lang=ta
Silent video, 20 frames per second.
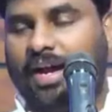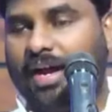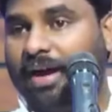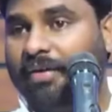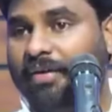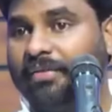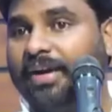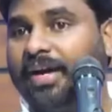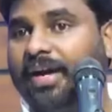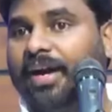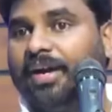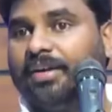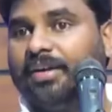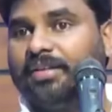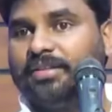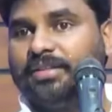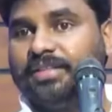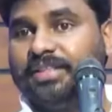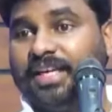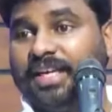அவன்
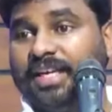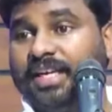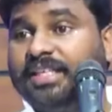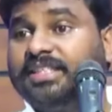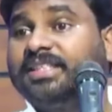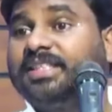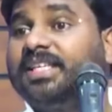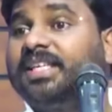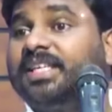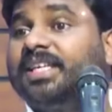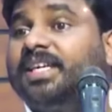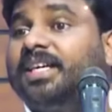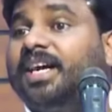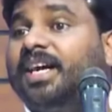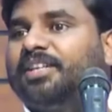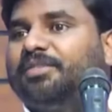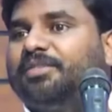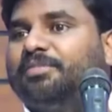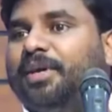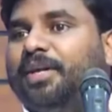
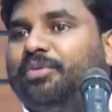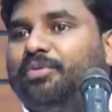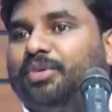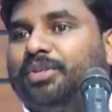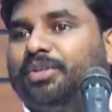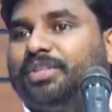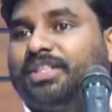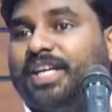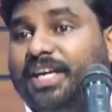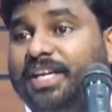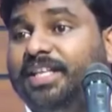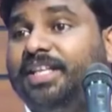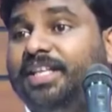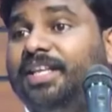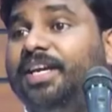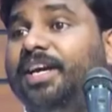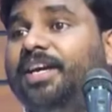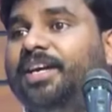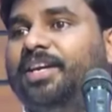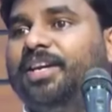நினைத்திருக்காத மாதிரி ஒரு
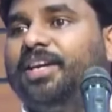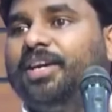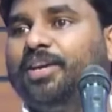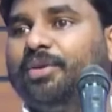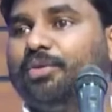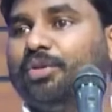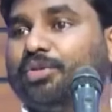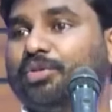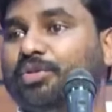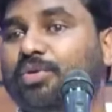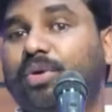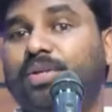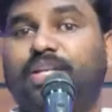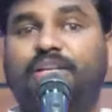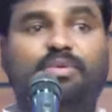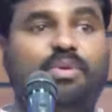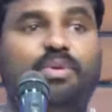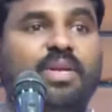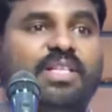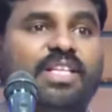சடுதியாய் ஒரு
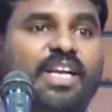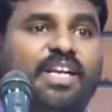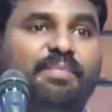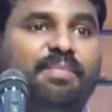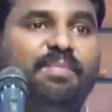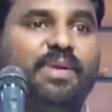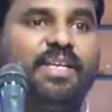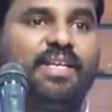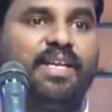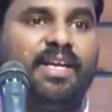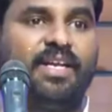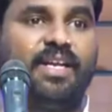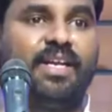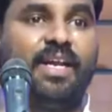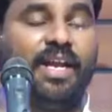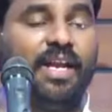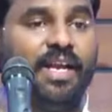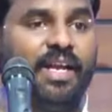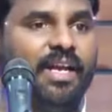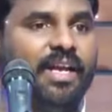சோதனைக்குள்ள தள்ளப்பட்டுட்டான்
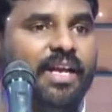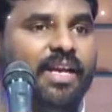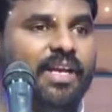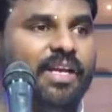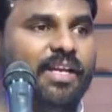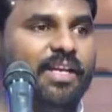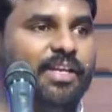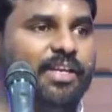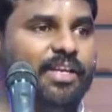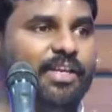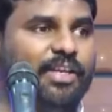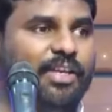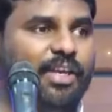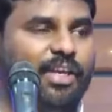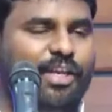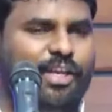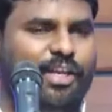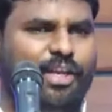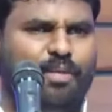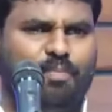அதனால
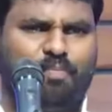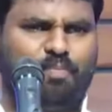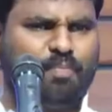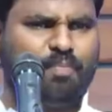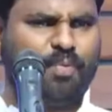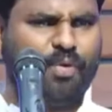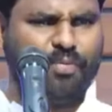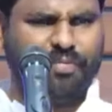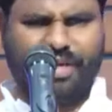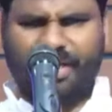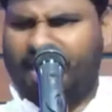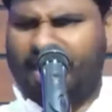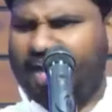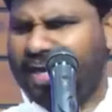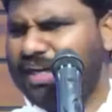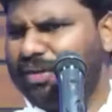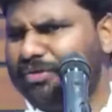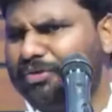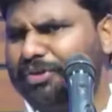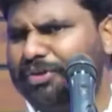எப்பவுமே
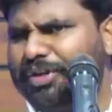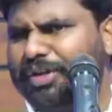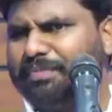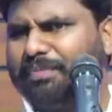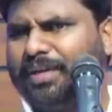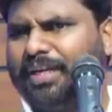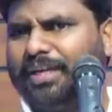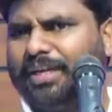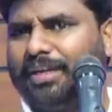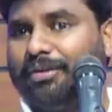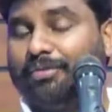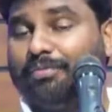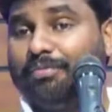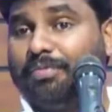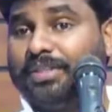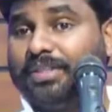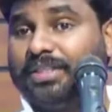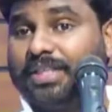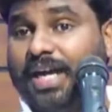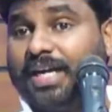ஆண்டவருடைய பிள்ளைகள்
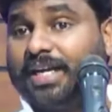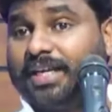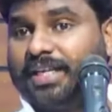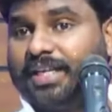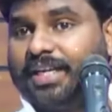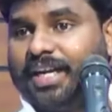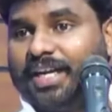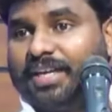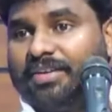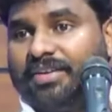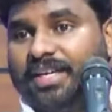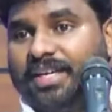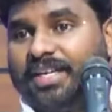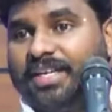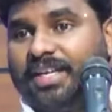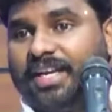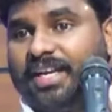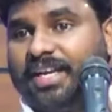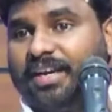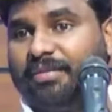ரொம்ப ஜாக்கிரதையா இருக்க
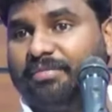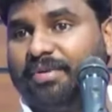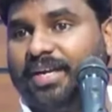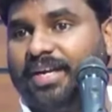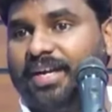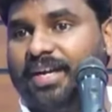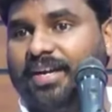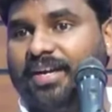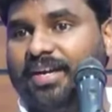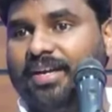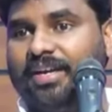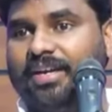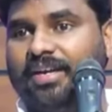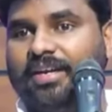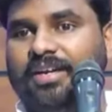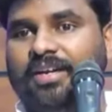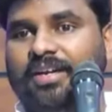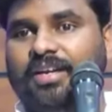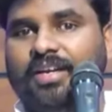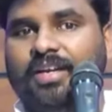வேண்டியது என்ன அப்படின்னா
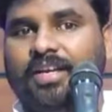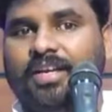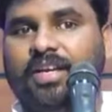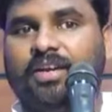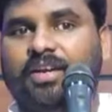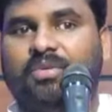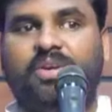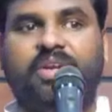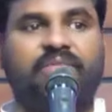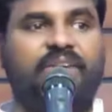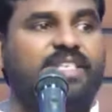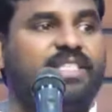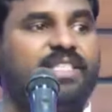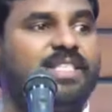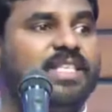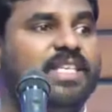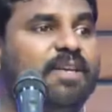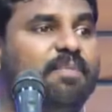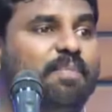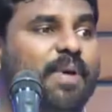என்னுடைய
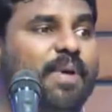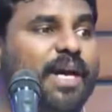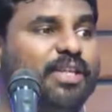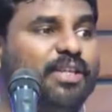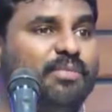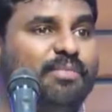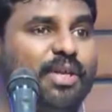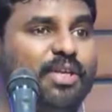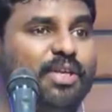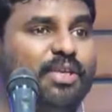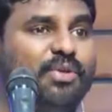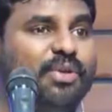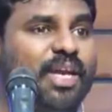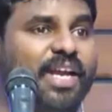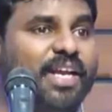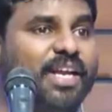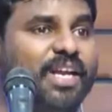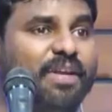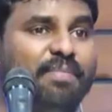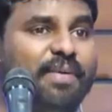வெற்றியை பார்த்து மட்டும்
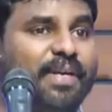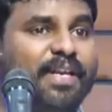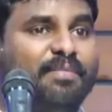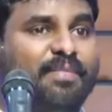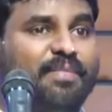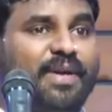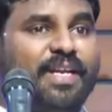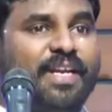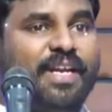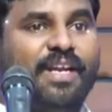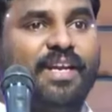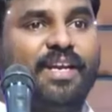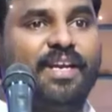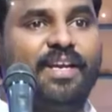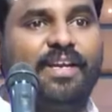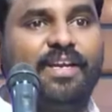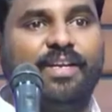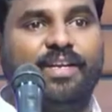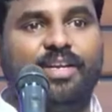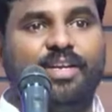நான் என்ன பண்ணிட மாட்டேன்னா
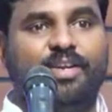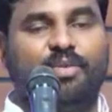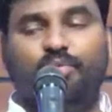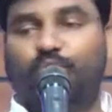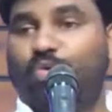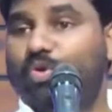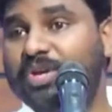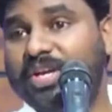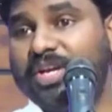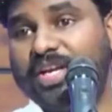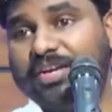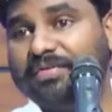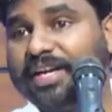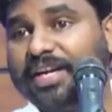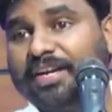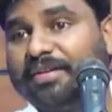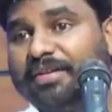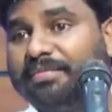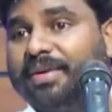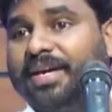
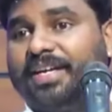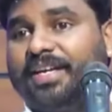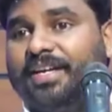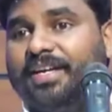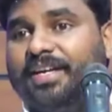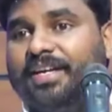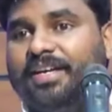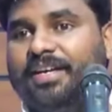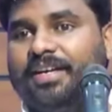ஓடிடவே மாட்டேன்